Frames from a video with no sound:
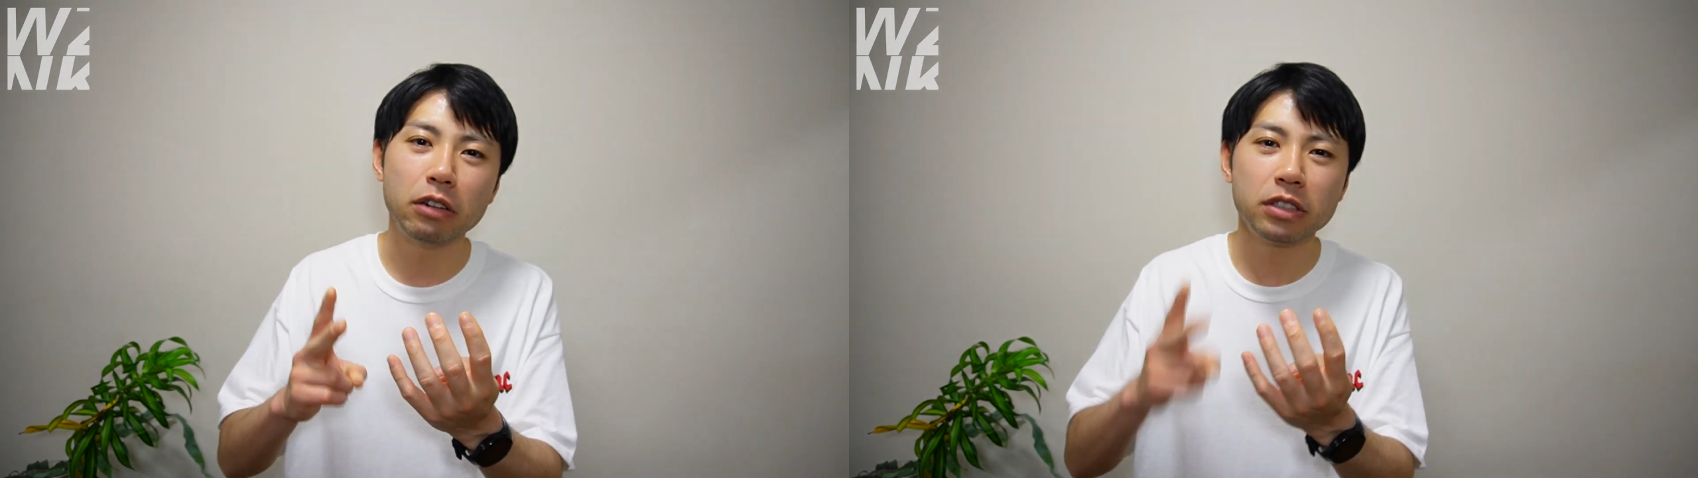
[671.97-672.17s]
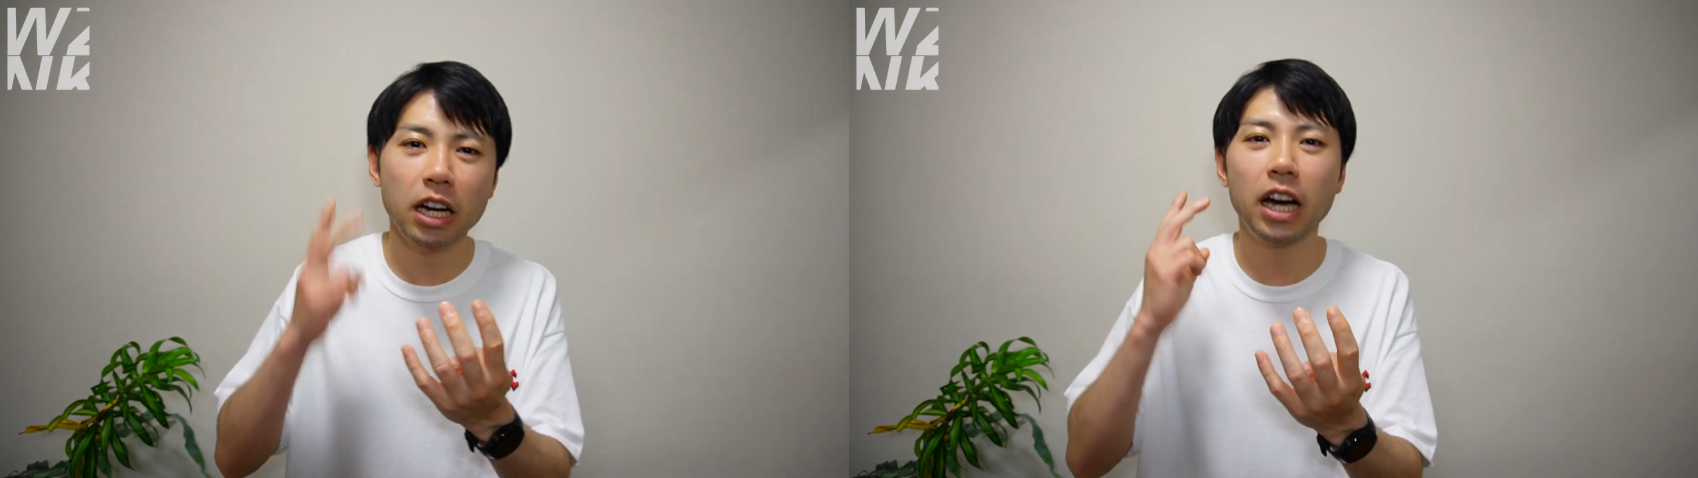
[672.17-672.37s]

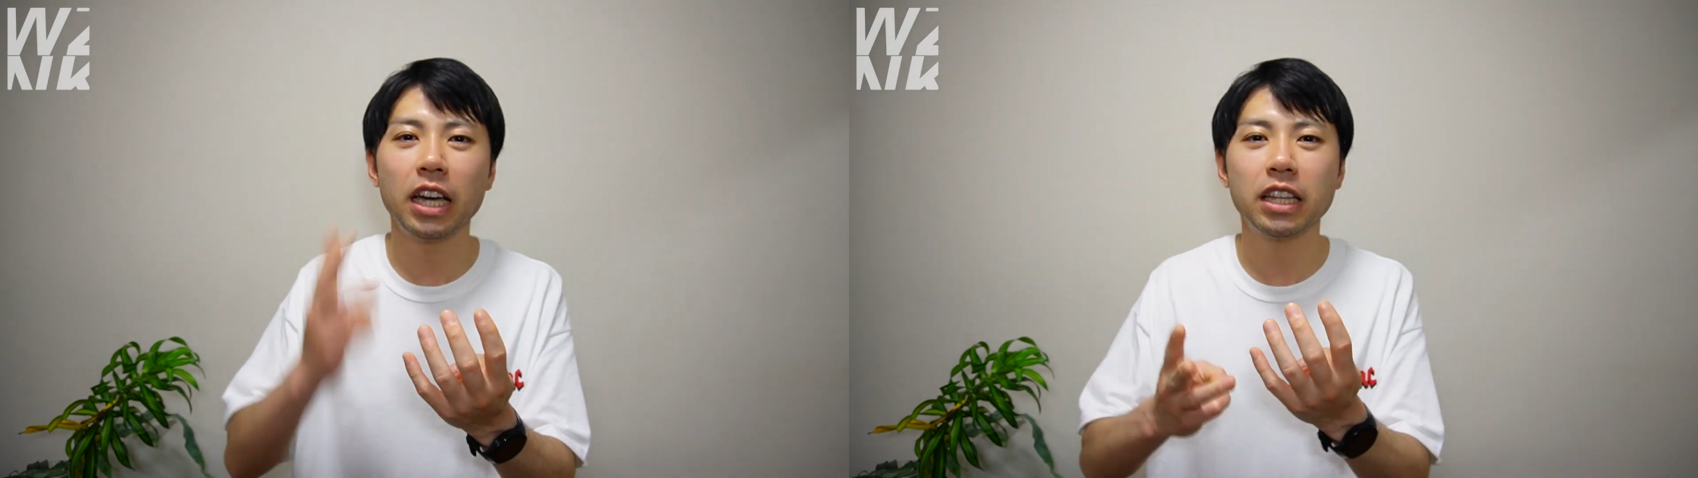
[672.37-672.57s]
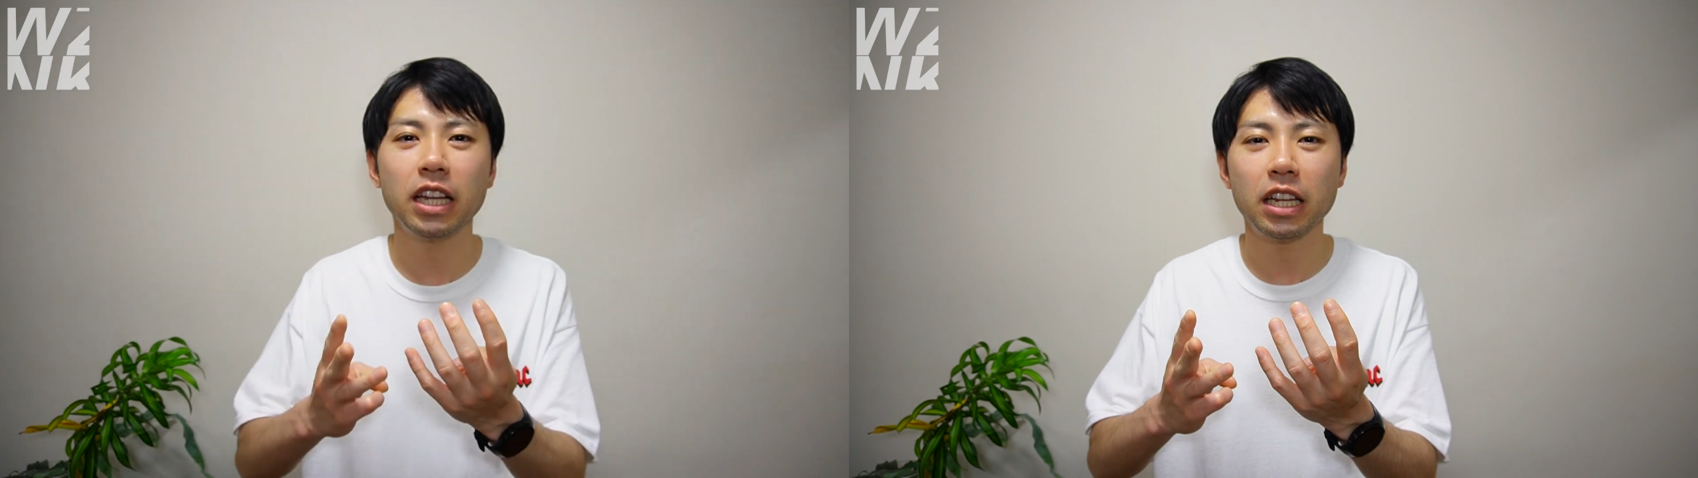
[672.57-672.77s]
歌が
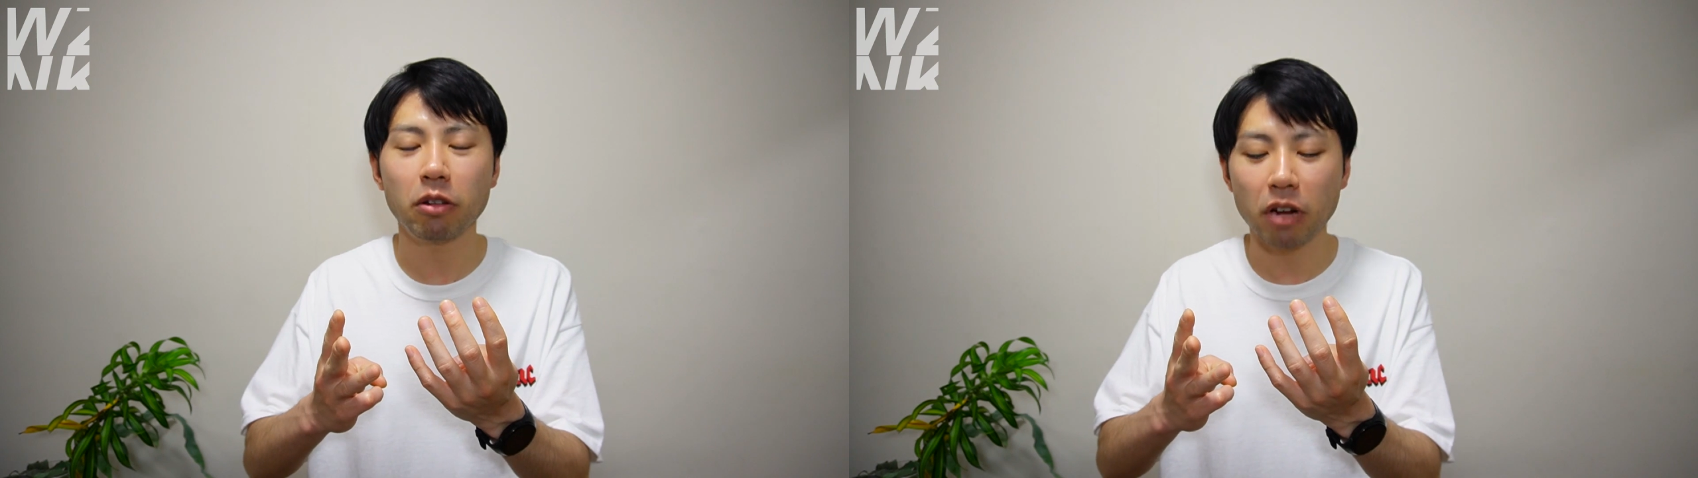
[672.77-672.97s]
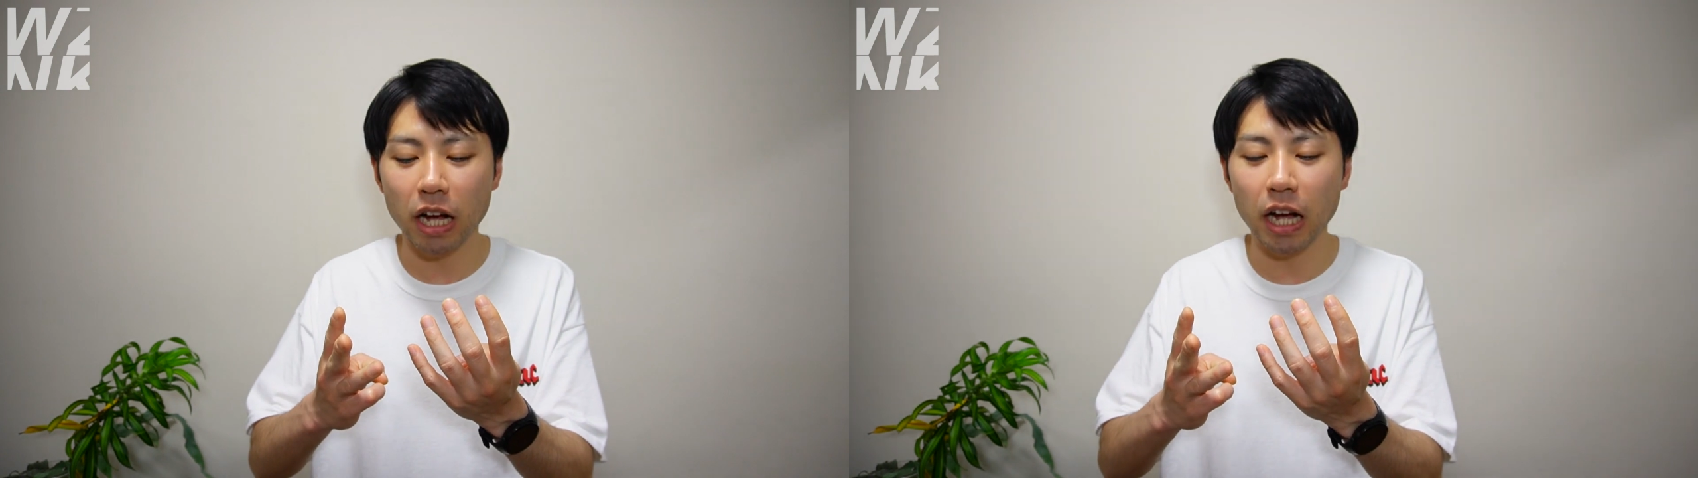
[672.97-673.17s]
入ったり
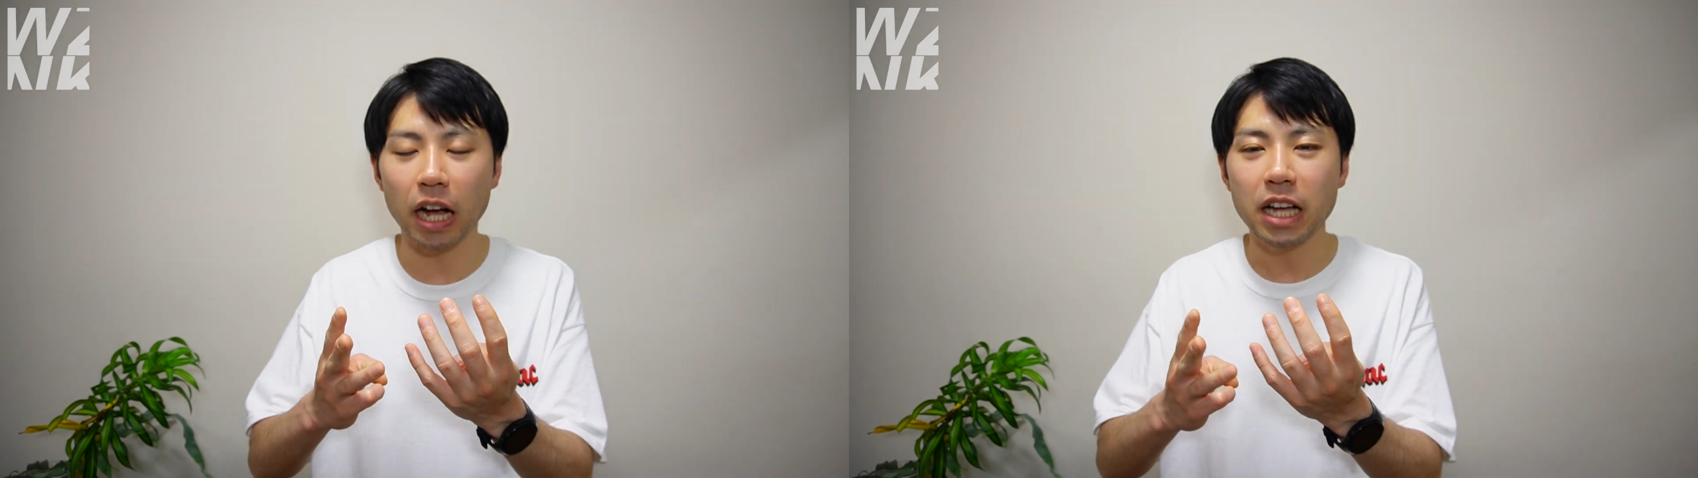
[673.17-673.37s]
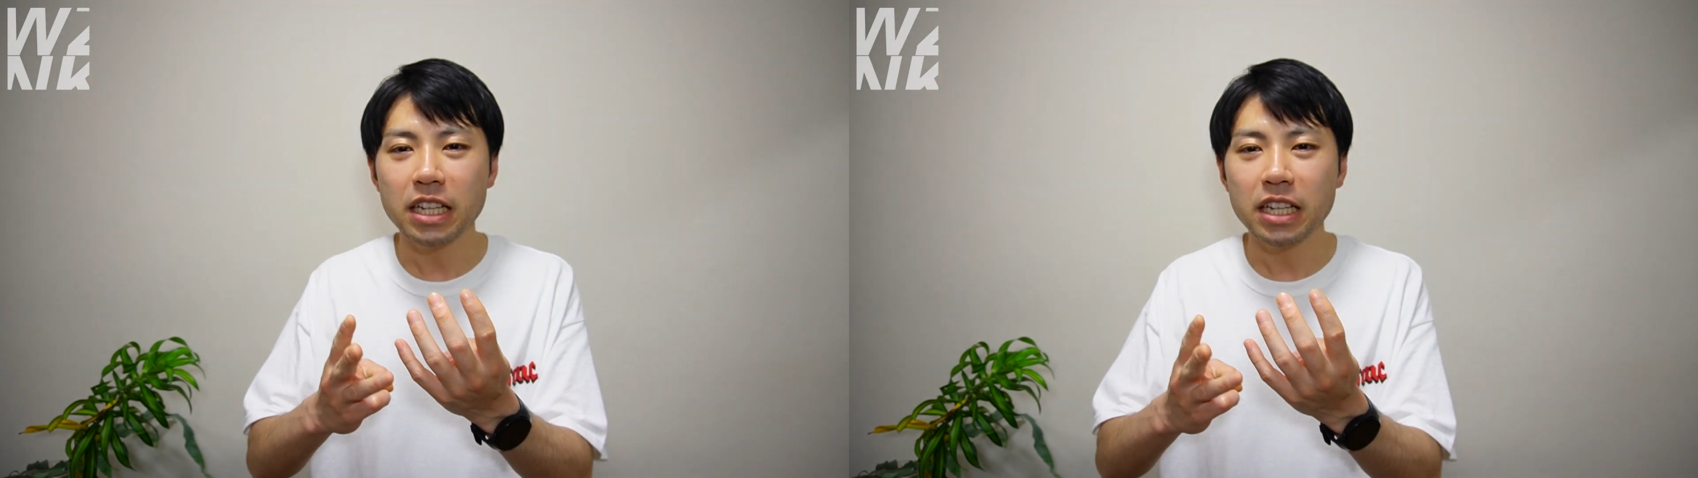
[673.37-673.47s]
とか、